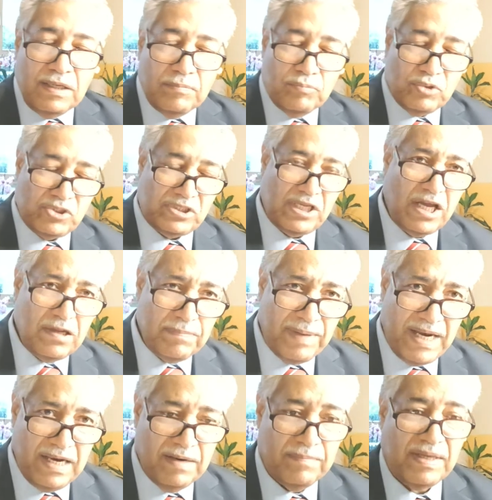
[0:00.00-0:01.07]

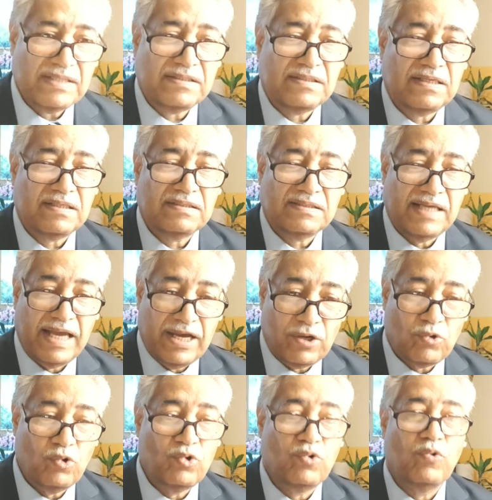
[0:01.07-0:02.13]
مستقبل مصر
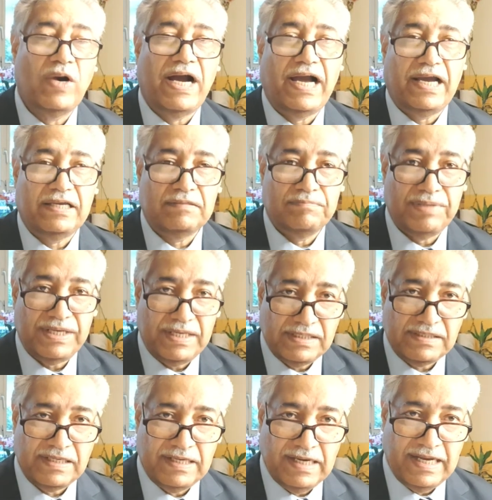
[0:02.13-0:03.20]
سيكون واعد
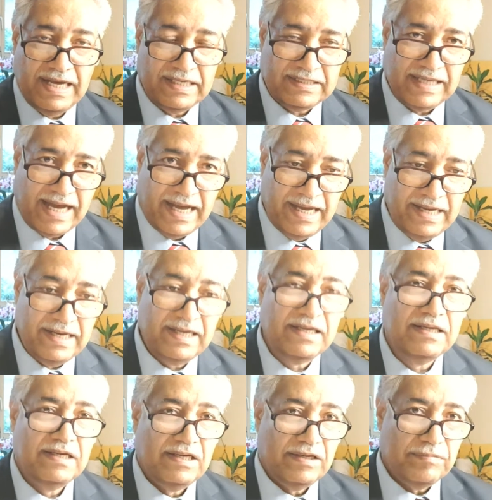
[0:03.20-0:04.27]
باذن الله تعالى
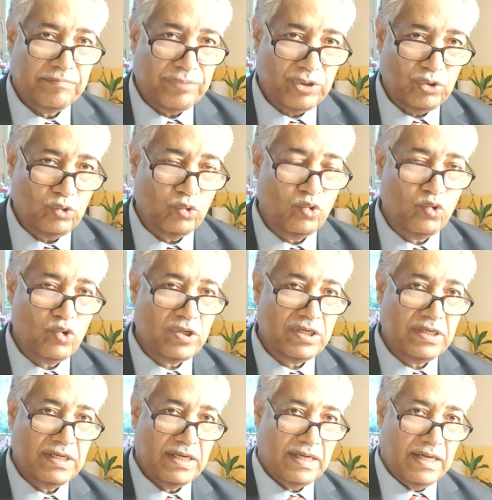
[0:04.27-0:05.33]

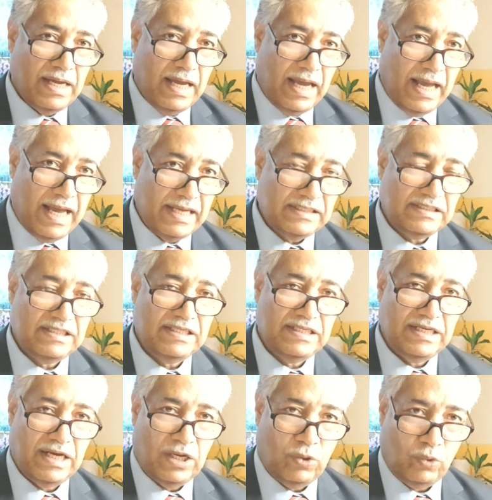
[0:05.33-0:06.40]
بدون
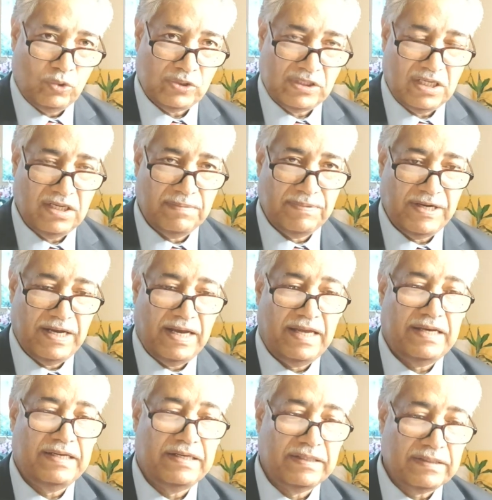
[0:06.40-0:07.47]
هذه العصابه
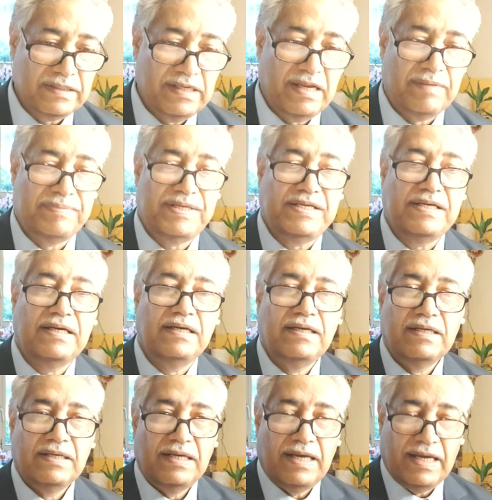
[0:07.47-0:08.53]
الانقلابيه
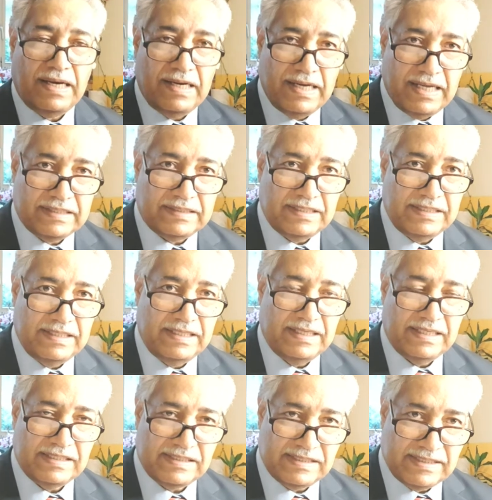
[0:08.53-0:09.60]

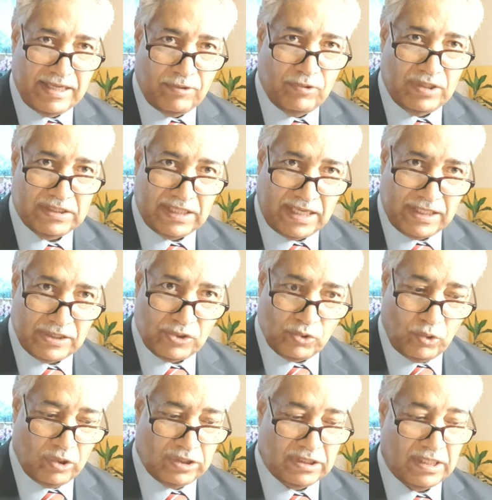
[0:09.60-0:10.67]
التي استولت على
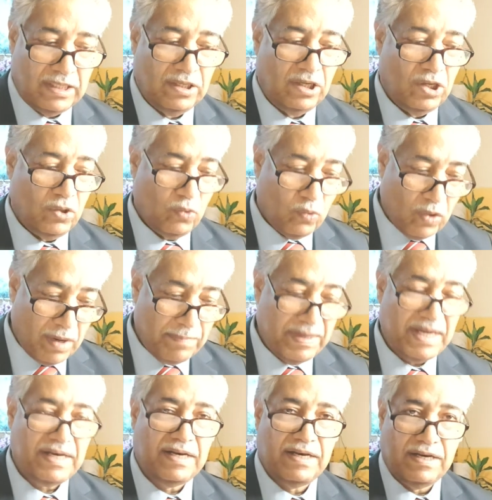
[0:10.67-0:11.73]
السلطه
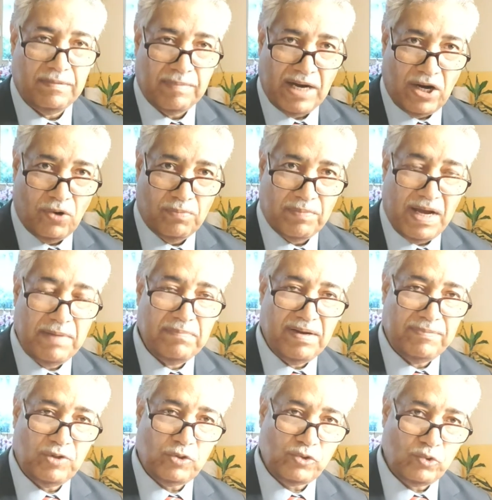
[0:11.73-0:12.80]
ومن معهم. اما
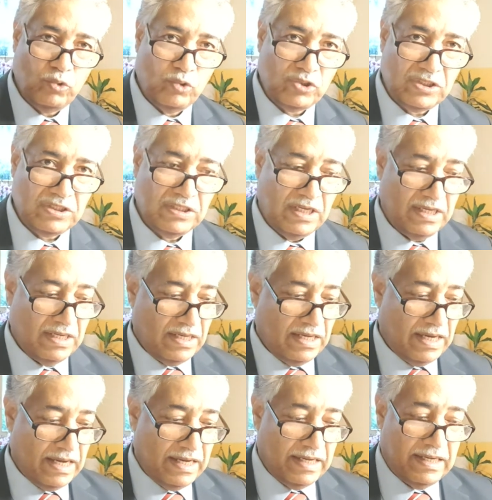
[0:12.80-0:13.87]
بخصوص
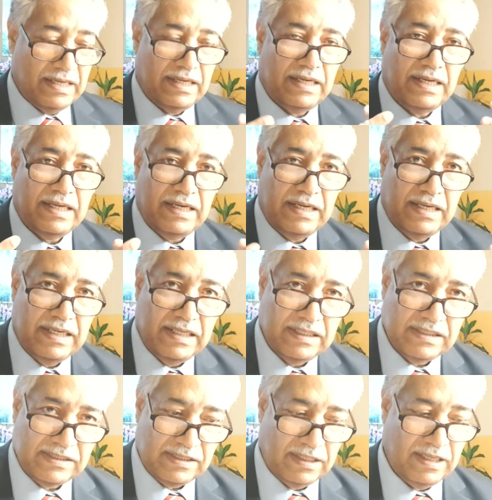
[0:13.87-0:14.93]
آه،
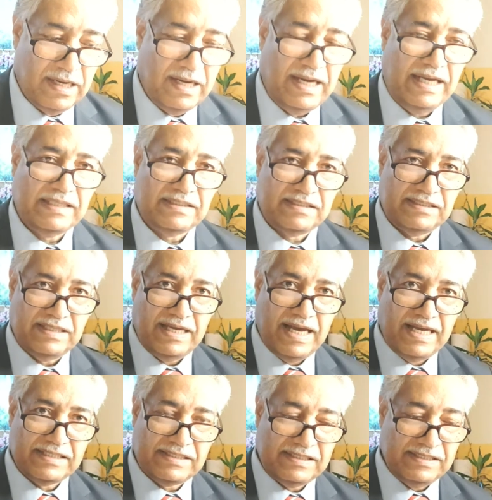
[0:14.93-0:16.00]
الاصلاح
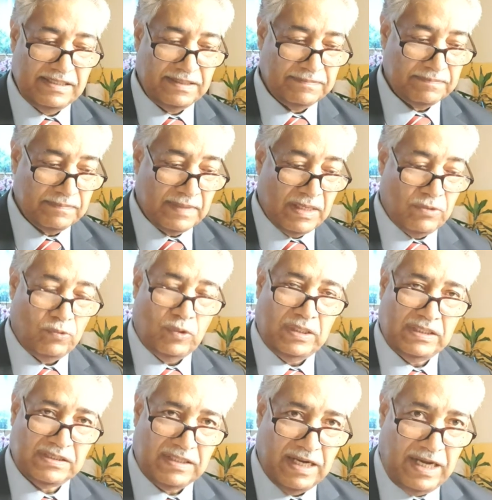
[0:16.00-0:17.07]
السياسي
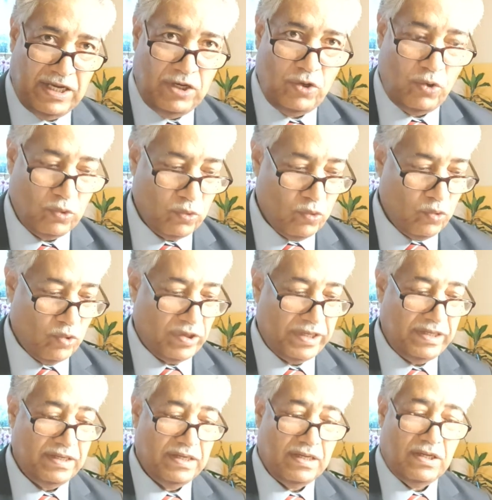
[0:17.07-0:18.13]
والإصلاح
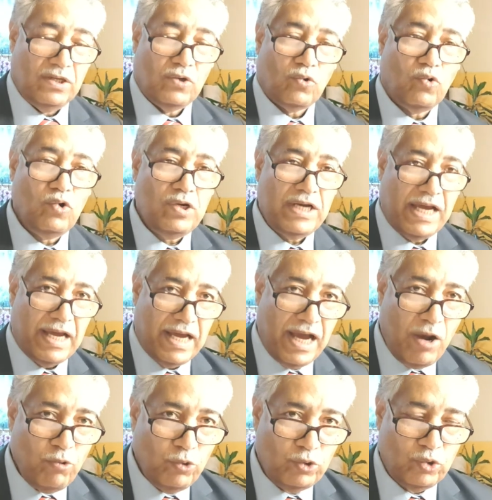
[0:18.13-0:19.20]
الحقوقي كل
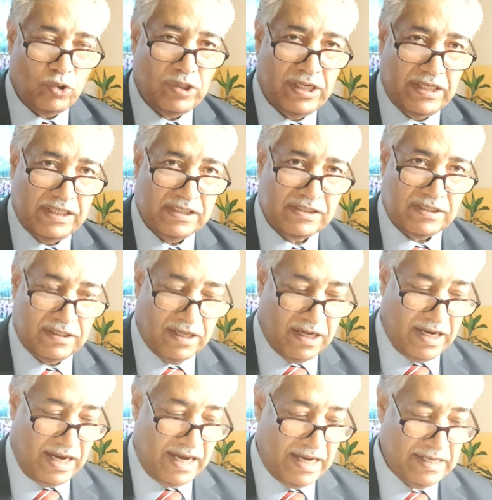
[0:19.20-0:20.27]
أوجه
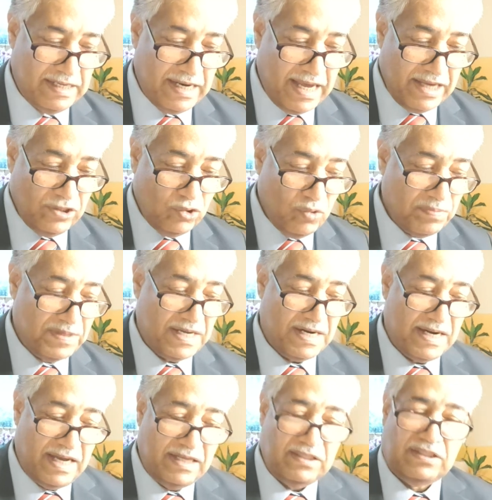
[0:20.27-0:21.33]
الإصلاح لا يمكن
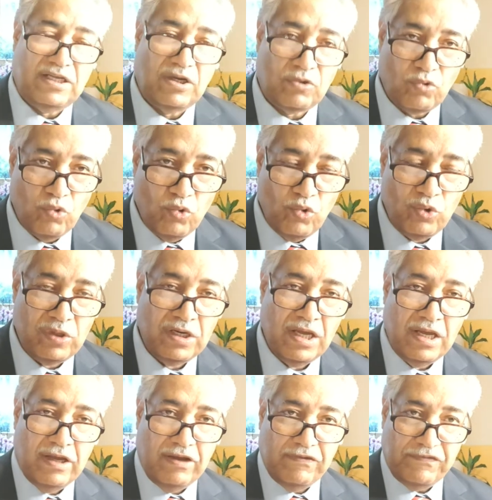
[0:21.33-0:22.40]
أن تكون
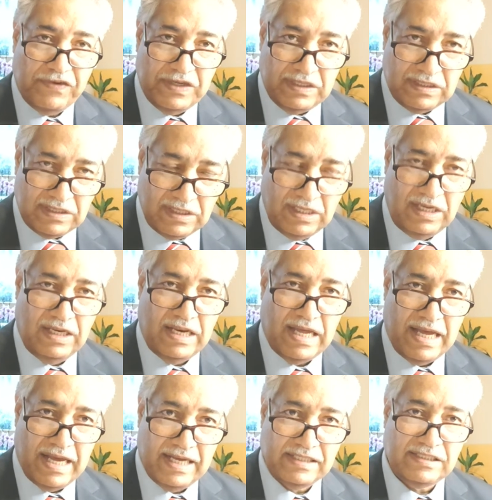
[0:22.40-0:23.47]
في ظل
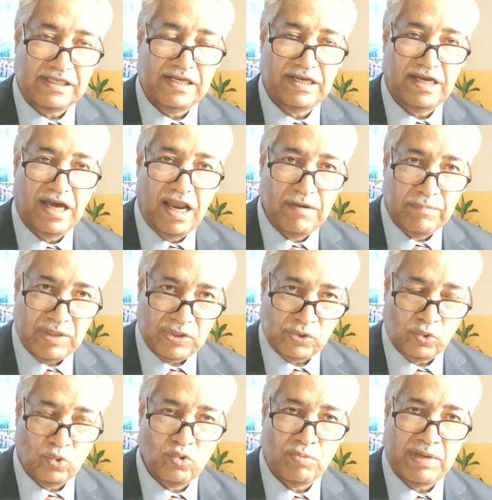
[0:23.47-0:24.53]
هذه
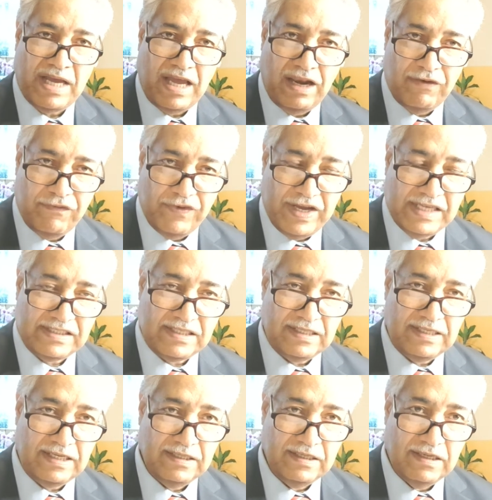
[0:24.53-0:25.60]
المنظومة
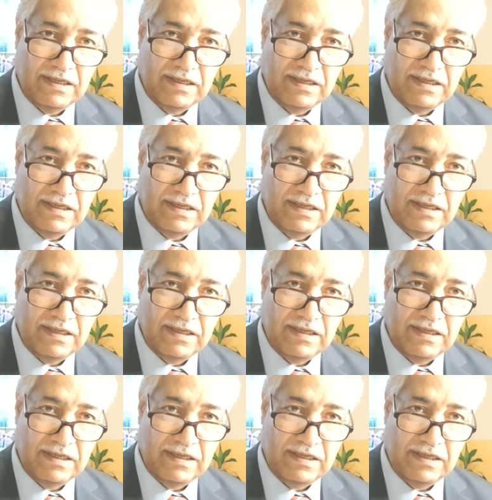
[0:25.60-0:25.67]
الفاسدة